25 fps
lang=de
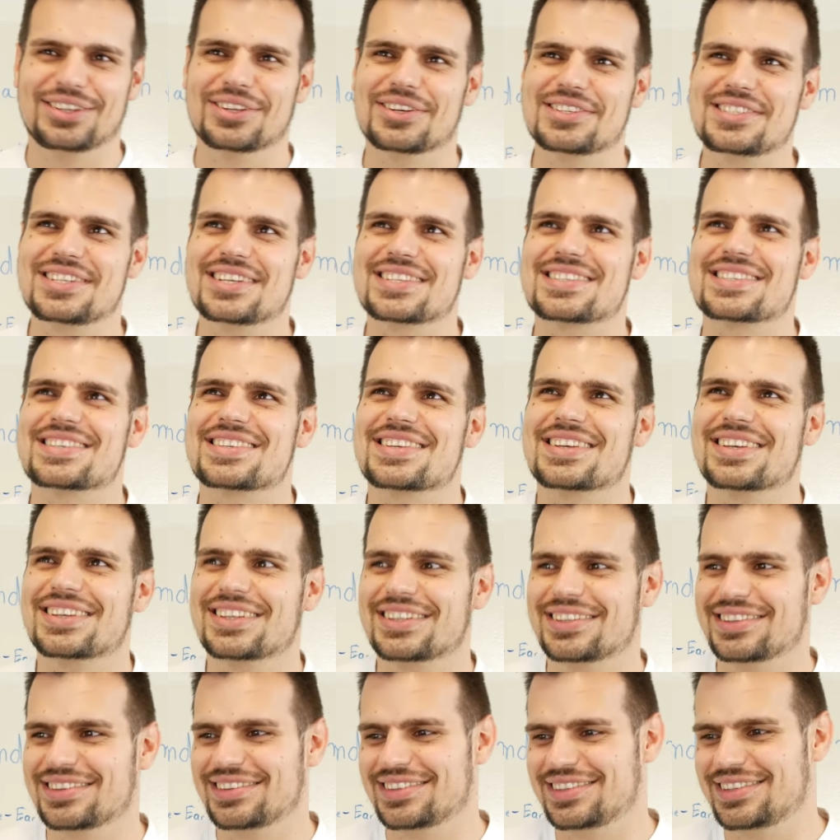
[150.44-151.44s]
los jetzt,
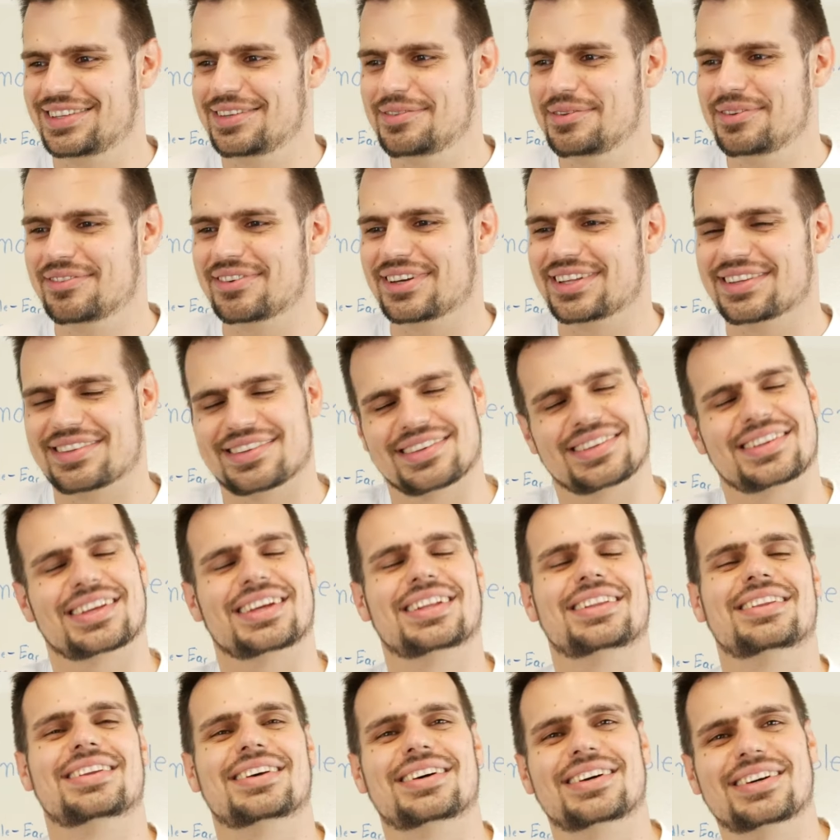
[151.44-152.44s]
Team-Event,
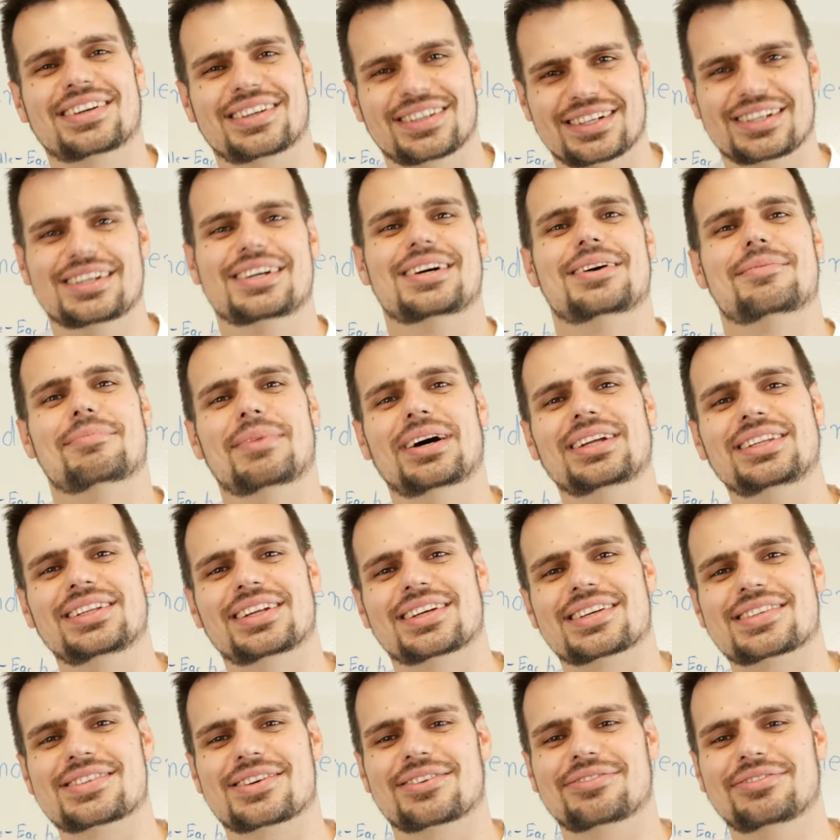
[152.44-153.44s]
dann äh, macht er
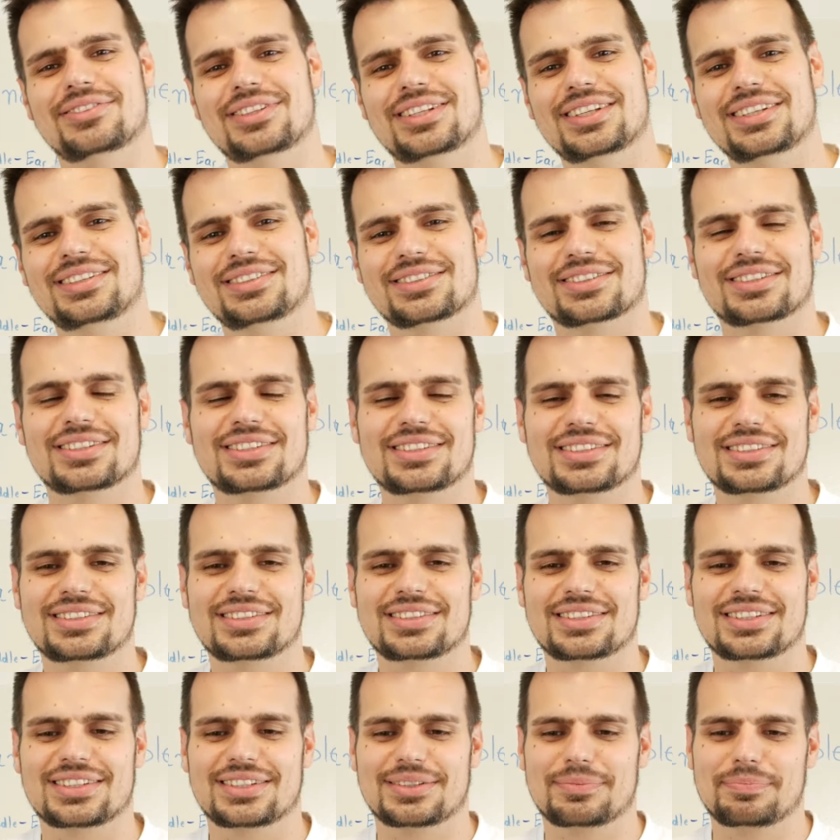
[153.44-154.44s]
das hoffentlich
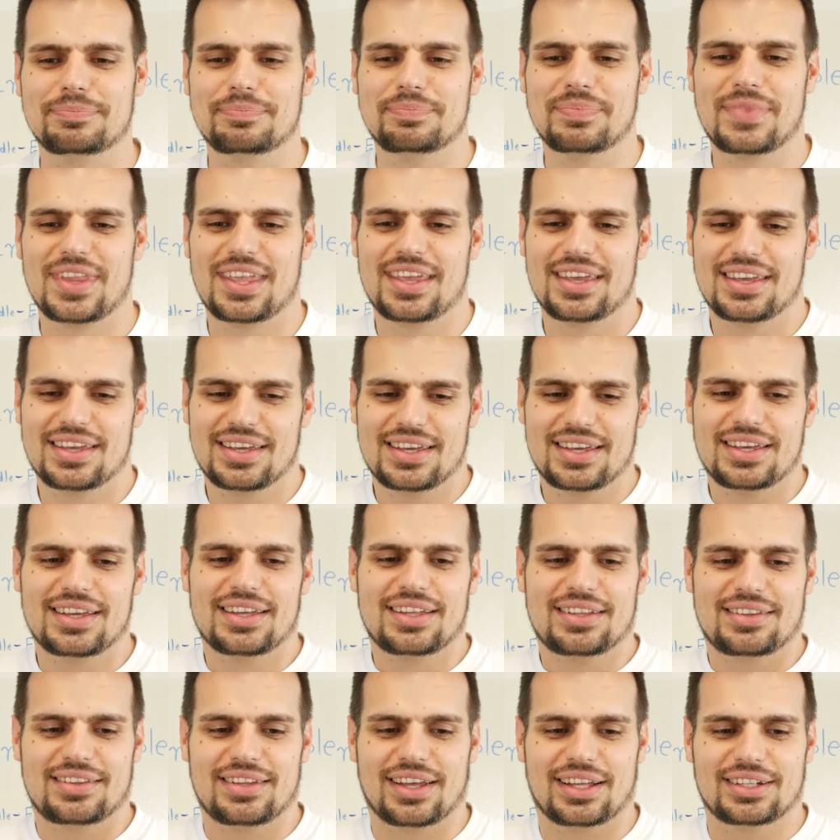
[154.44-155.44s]
und ähm,
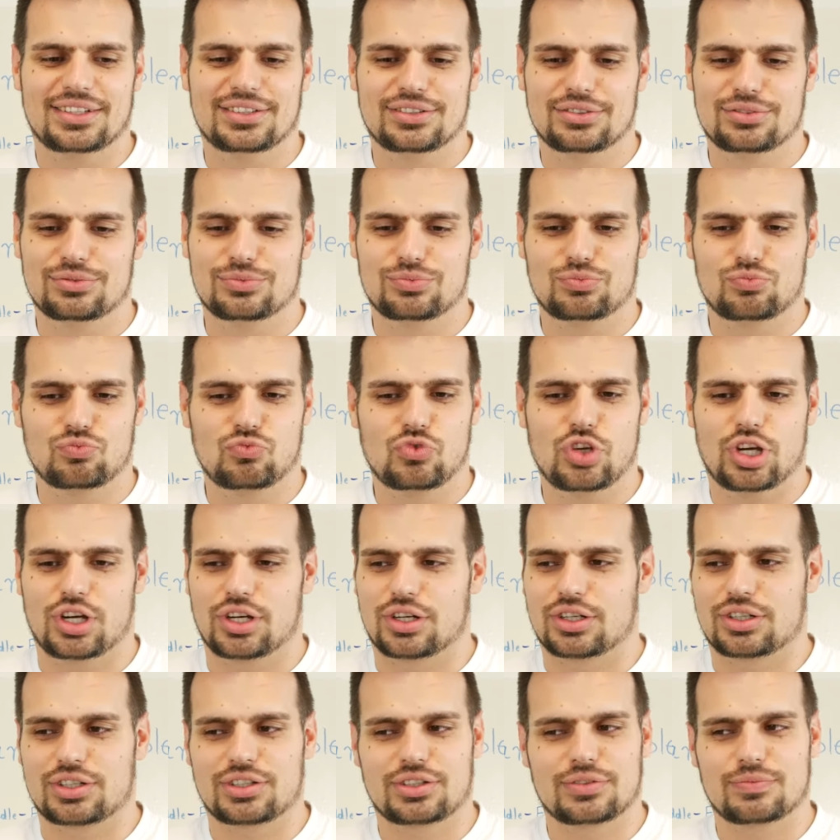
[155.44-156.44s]
dann
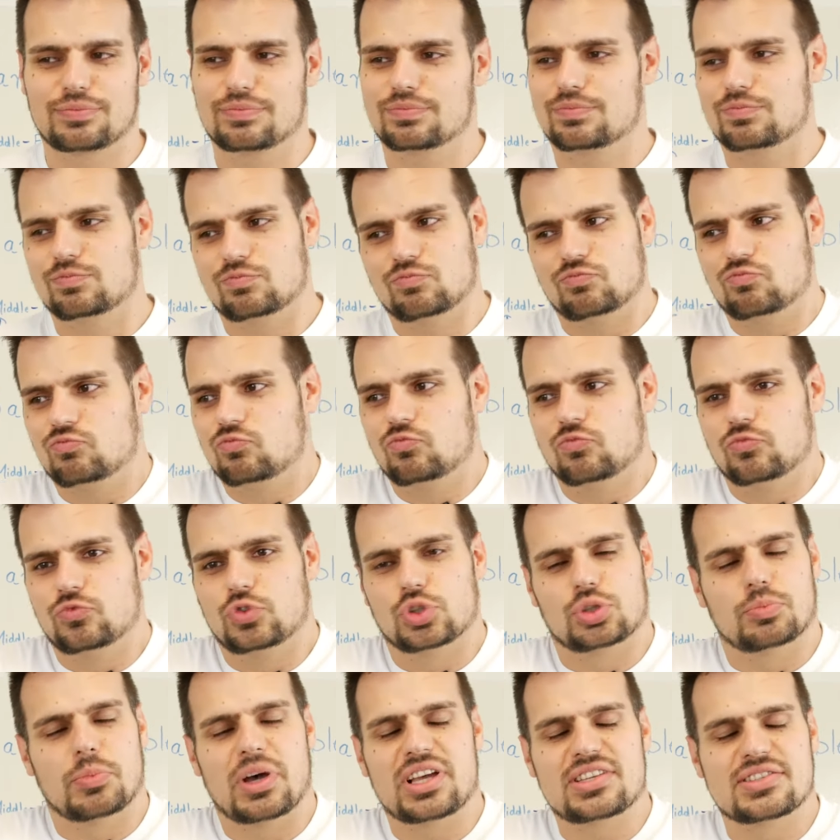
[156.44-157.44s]
ja,
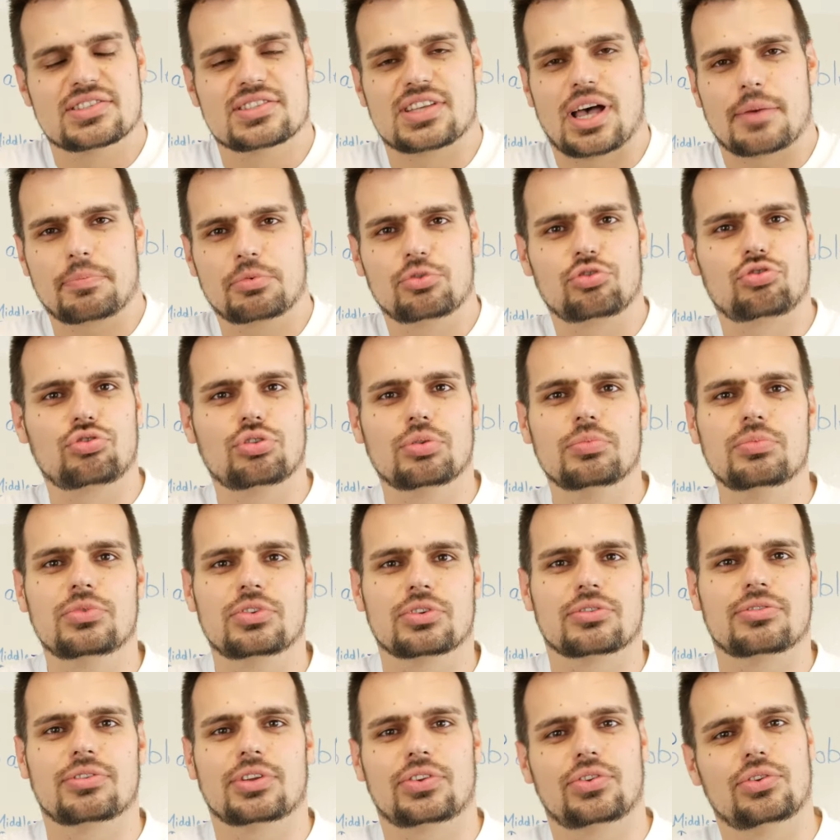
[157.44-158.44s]
wird meistens abgestimmt,
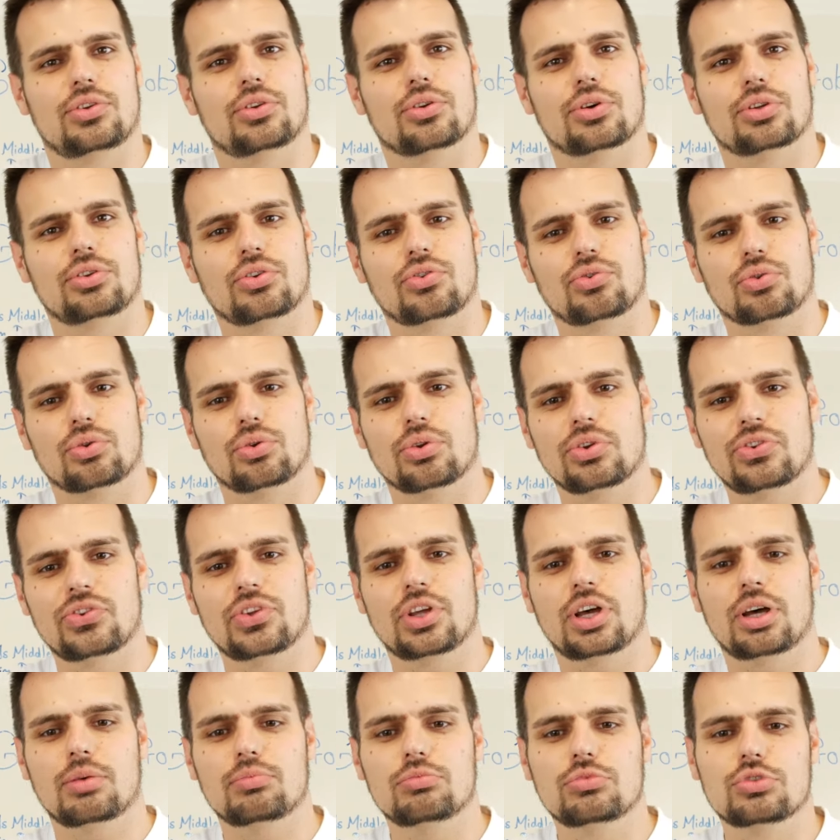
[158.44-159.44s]
auf was die Leute so Lust
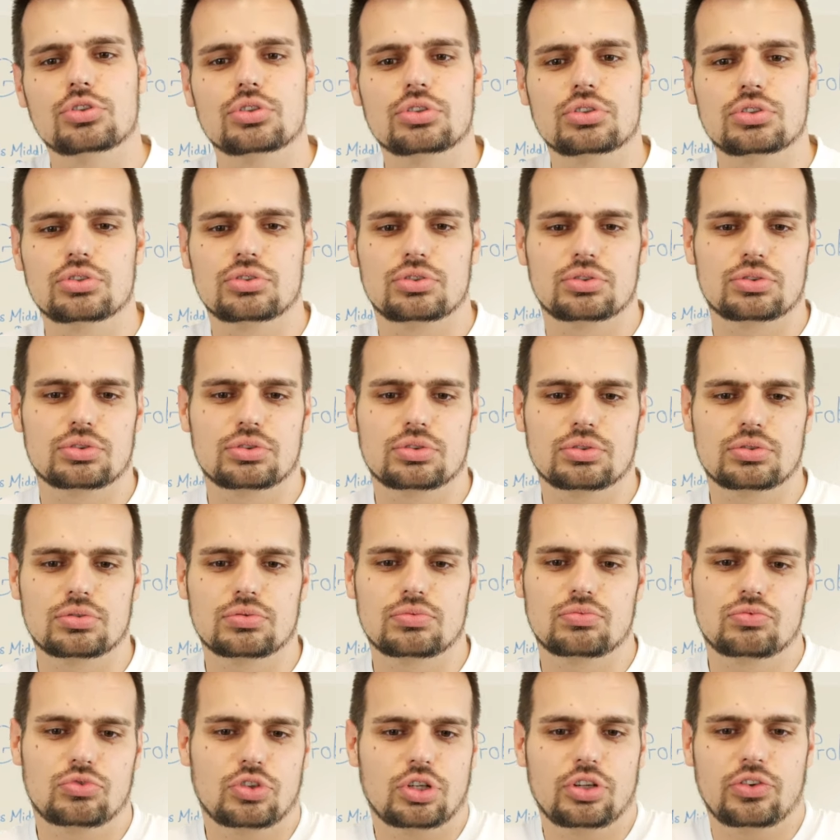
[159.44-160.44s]
haben und
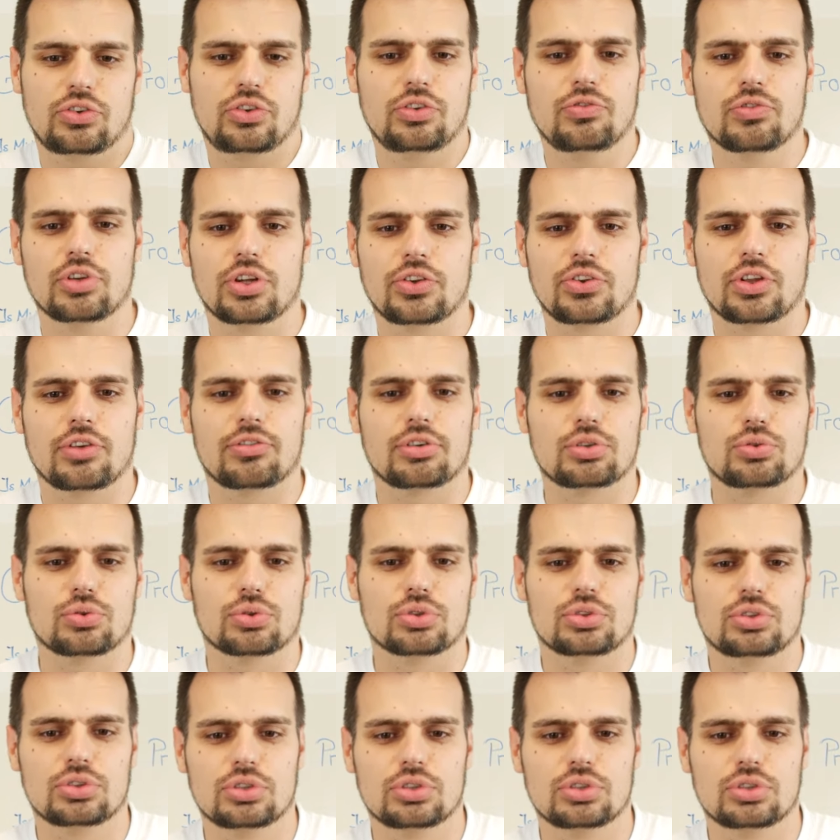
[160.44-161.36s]
äh, dann ziehen wir das einfach durch.